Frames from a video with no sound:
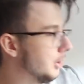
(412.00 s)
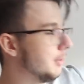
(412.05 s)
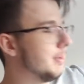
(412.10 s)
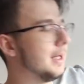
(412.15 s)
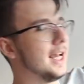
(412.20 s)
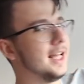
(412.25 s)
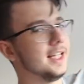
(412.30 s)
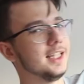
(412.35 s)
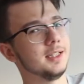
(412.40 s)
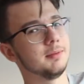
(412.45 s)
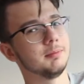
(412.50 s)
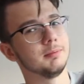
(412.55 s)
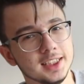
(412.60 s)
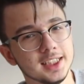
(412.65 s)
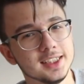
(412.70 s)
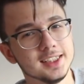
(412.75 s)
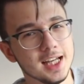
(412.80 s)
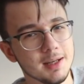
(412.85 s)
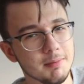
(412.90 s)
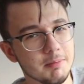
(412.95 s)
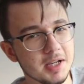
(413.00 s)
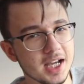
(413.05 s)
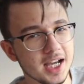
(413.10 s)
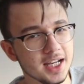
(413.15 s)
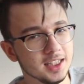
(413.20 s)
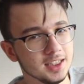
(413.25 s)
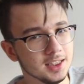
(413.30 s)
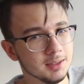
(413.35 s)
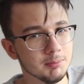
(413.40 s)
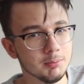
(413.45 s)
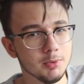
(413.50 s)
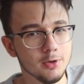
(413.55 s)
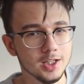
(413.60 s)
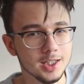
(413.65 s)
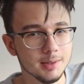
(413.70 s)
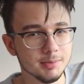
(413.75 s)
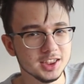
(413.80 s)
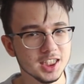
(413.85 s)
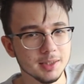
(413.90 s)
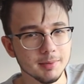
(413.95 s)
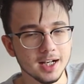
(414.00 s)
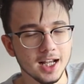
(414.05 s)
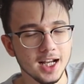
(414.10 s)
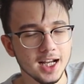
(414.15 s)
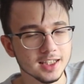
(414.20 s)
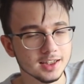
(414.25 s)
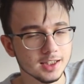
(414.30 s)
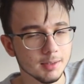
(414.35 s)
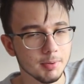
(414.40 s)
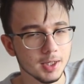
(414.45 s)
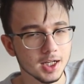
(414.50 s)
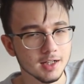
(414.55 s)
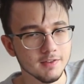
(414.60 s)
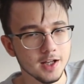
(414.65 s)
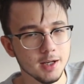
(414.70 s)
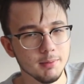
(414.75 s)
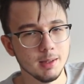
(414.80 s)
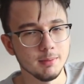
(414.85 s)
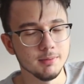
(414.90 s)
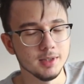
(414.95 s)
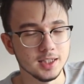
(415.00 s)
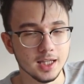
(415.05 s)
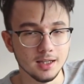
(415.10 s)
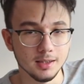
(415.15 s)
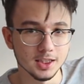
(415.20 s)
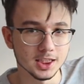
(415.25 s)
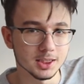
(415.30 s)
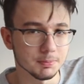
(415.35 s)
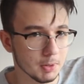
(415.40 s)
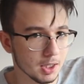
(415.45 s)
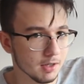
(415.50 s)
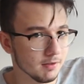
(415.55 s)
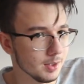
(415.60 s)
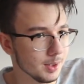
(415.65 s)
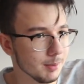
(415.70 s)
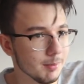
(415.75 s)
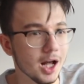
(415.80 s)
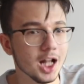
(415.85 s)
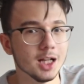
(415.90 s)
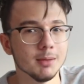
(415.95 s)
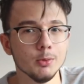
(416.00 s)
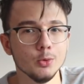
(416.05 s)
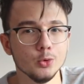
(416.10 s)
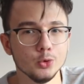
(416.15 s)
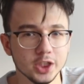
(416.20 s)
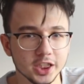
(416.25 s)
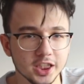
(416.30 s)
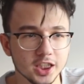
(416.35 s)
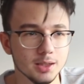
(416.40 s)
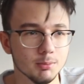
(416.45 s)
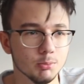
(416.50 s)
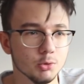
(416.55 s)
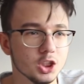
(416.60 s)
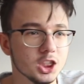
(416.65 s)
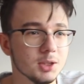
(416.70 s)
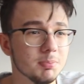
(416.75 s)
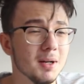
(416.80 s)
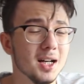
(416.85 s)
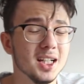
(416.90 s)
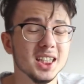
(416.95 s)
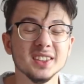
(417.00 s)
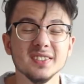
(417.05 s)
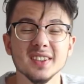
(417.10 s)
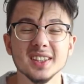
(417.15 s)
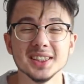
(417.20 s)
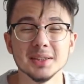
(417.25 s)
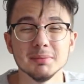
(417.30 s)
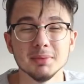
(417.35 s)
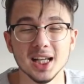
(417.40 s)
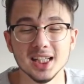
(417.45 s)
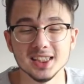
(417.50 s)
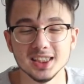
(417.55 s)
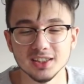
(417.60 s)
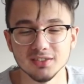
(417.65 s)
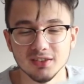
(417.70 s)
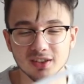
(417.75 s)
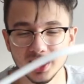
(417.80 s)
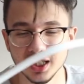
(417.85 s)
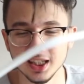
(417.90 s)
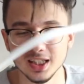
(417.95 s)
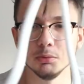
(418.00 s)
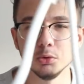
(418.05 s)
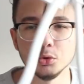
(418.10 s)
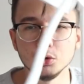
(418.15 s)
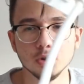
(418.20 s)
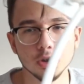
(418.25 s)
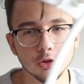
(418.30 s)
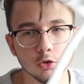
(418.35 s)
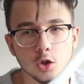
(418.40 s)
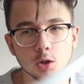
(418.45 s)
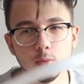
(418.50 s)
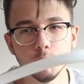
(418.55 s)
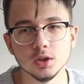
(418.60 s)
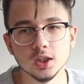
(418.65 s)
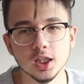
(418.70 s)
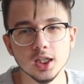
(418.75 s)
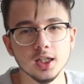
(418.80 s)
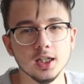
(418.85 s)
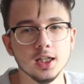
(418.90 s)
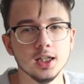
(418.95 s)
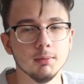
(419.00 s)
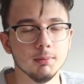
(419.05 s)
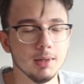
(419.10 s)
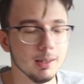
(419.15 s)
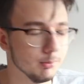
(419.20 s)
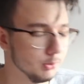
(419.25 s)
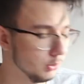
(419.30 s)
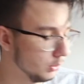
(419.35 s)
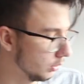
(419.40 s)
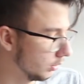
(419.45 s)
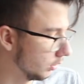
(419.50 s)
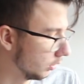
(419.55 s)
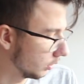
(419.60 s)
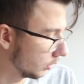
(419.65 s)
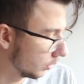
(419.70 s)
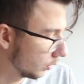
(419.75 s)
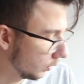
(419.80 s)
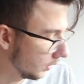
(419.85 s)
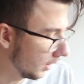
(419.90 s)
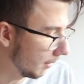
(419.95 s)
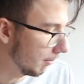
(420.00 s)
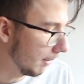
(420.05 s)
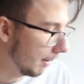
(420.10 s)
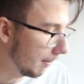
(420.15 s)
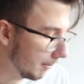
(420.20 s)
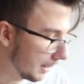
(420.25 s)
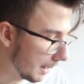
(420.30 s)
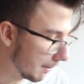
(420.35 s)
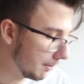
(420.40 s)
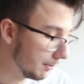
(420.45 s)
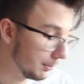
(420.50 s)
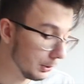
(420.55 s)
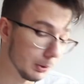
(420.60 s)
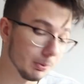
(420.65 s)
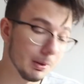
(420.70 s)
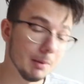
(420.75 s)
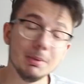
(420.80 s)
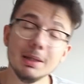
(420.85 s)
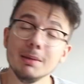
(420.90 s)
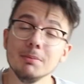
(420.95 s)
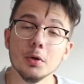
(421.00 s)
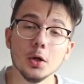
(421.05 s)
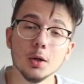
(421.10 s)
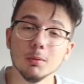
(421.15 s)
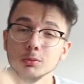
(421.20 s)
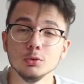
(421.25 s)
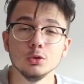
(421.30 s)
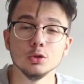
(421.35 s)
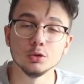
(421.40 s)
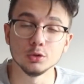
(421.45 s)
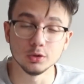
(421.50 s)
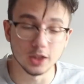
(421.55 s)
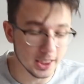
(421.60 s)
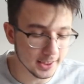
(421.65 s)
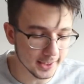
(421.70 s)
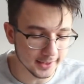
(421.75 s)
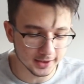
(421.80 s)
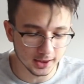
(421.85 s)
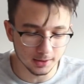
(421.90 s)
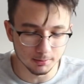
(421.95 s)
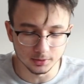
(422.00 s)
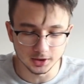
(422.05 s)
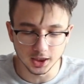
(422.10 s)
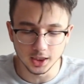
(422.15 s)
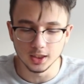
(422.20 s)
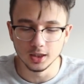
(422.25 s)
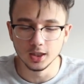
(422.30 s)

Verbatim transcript: bunu beğendim. Neden beğendim? Böyle bir şey ben hayatta para vermem. Neden? Nasıl para vermem? Almaya üşenirim bunu. Sipariş vereceğim gelecek falan. Şimdi kutuya koymuşlar. Bunu kullanmam da bir ihtimal. Bilmiyorum. Dursun eğlenceli bir şey.